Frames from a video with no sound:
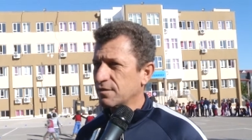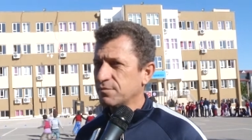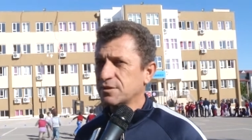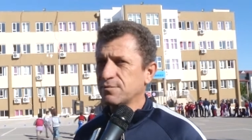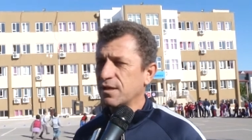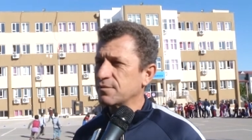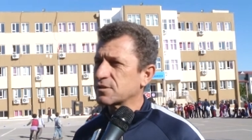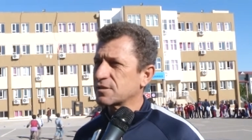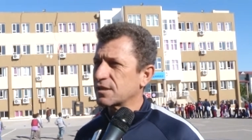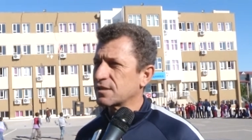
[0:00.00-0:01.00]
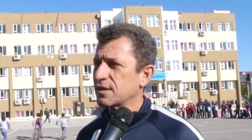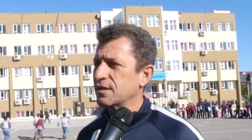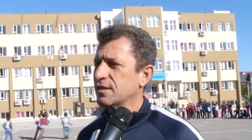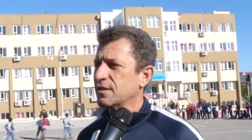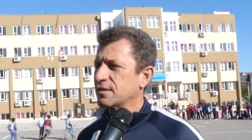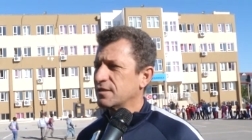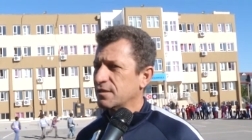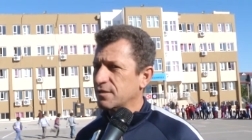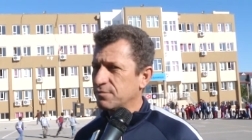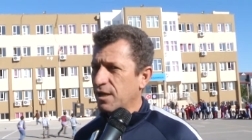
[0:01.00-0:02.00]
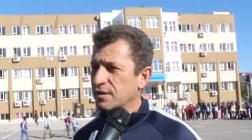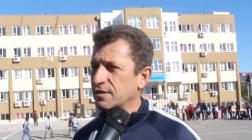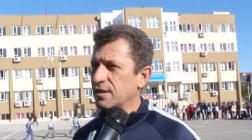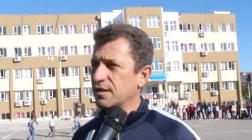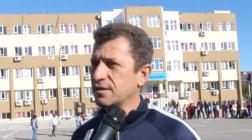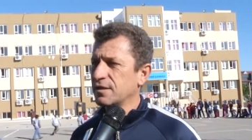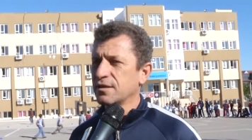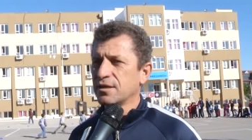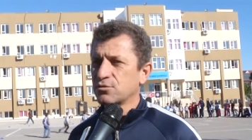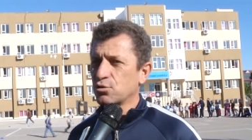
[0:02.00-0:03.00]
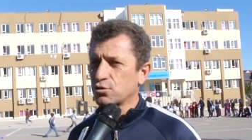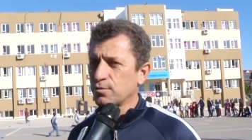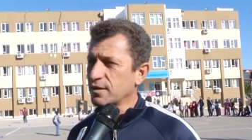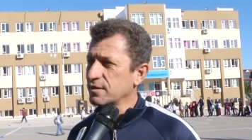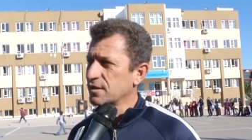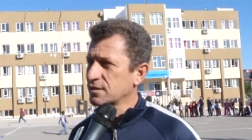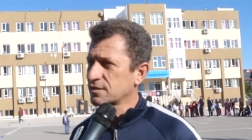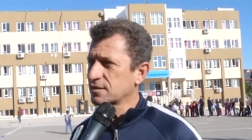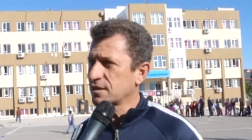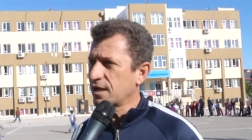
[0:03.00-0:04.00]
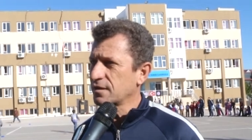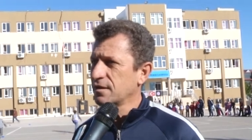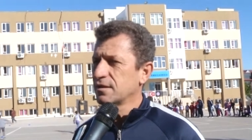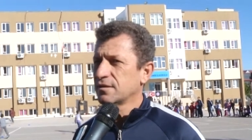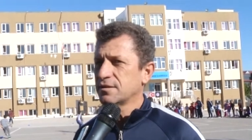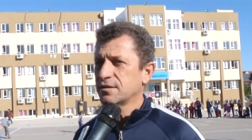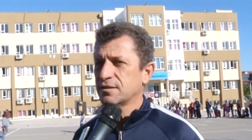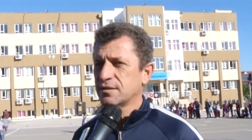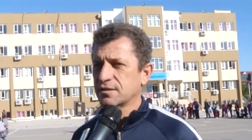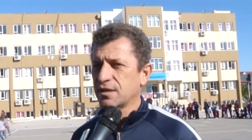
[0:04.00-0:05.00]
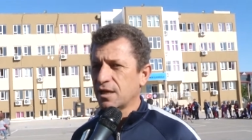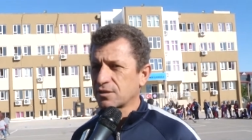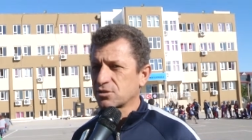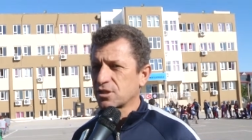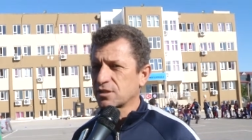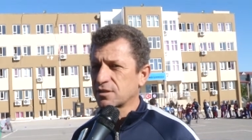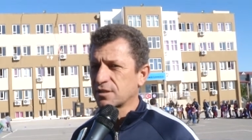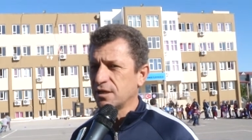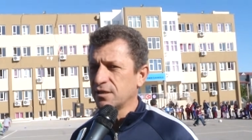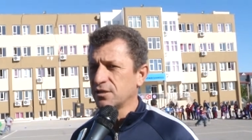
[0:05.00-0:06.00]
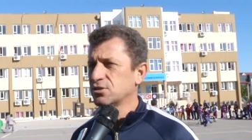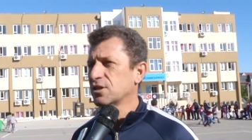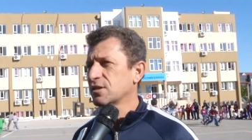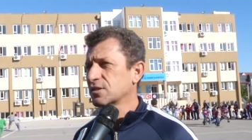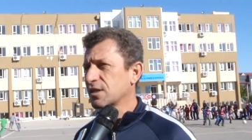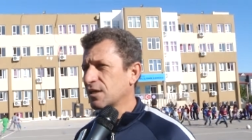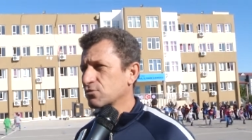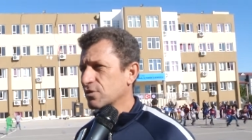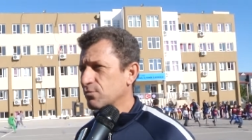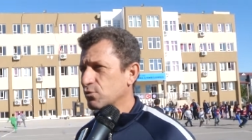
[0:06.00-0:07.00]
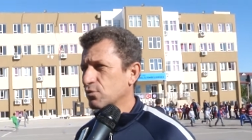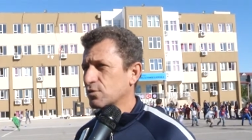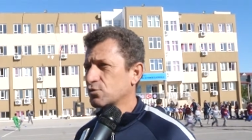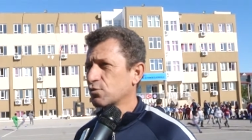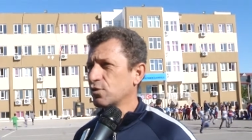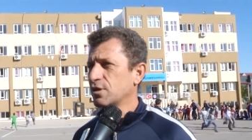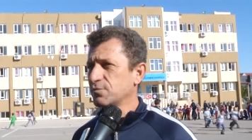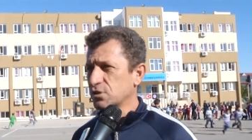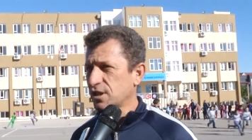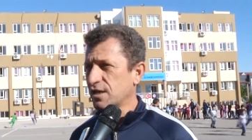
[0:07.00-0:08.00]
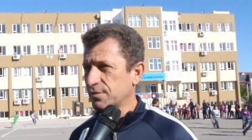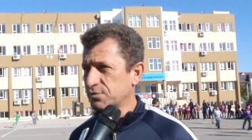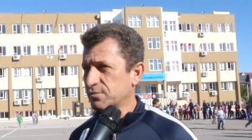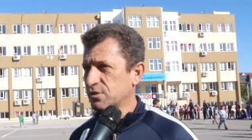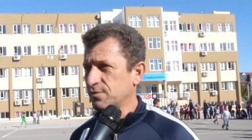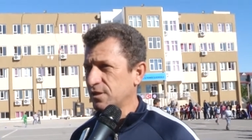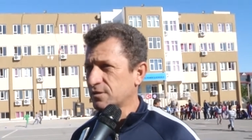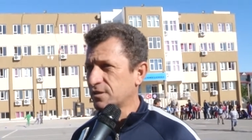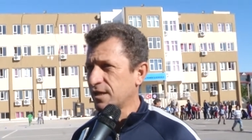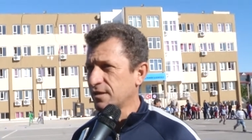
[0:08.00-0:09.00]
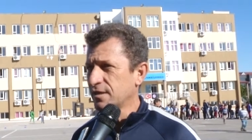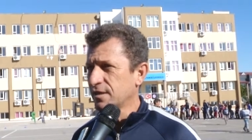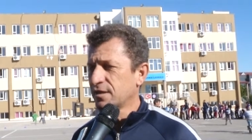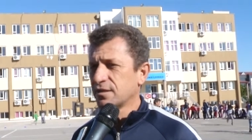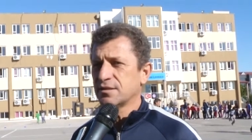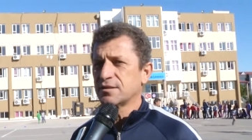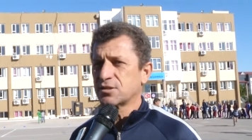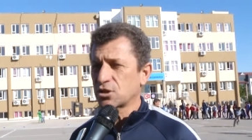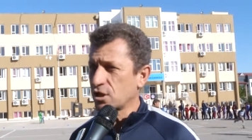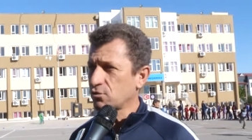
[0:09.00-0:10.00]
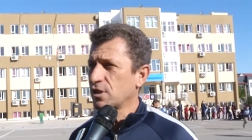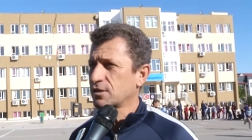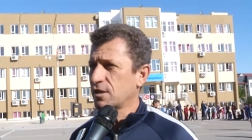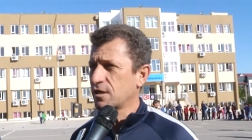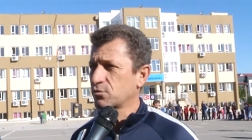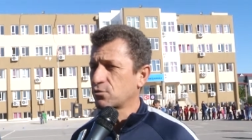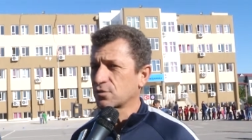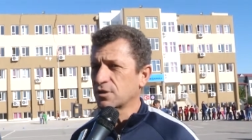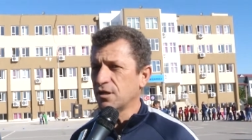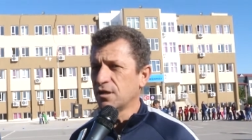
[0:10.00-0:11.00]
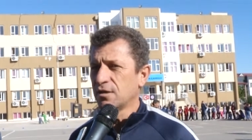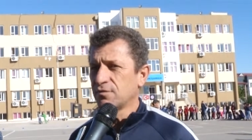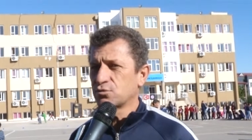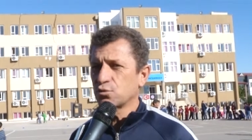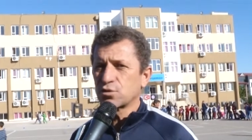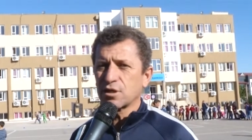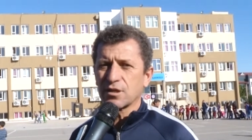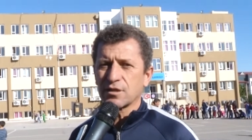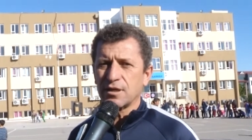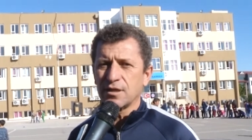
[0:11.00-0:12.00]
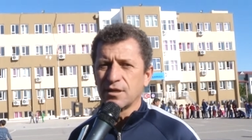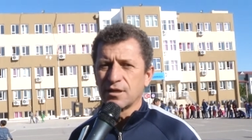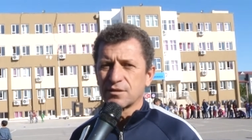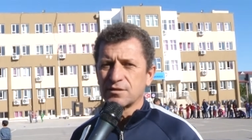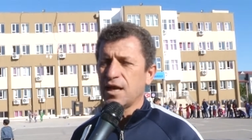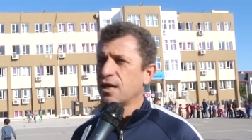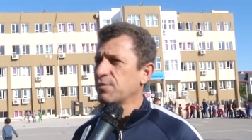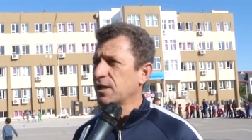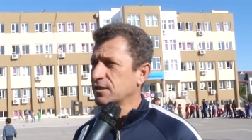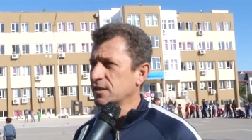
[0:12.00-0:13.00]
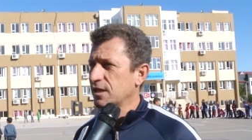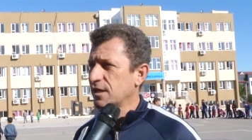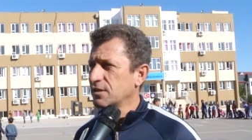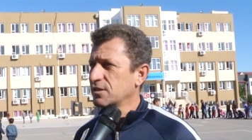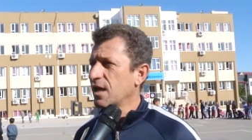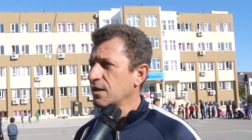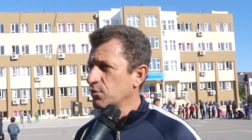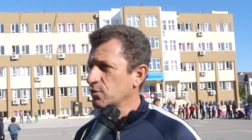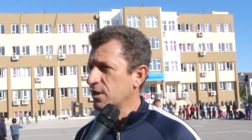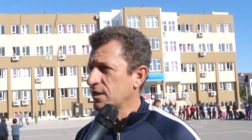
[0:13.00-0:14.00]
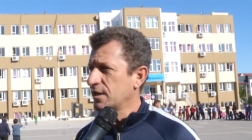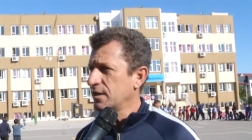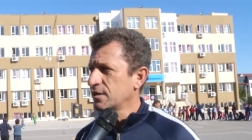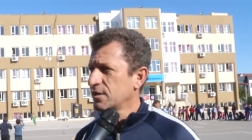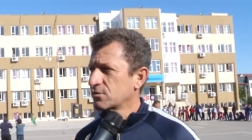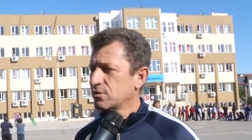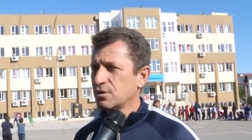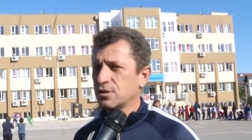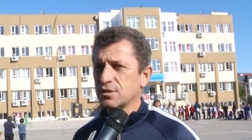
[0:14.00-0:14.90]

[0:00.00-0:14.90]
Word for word: Bizim elimizdeki e, belgeleri, dokümanları istediler e, gerekli şekilde inceledikten sonra bu konuda çok önemli işler yaptığımızı belirttiler. E, teşekkür ettiler bu konuda ve Türkiye'de diğer belediyelere, diğer bölgelere e,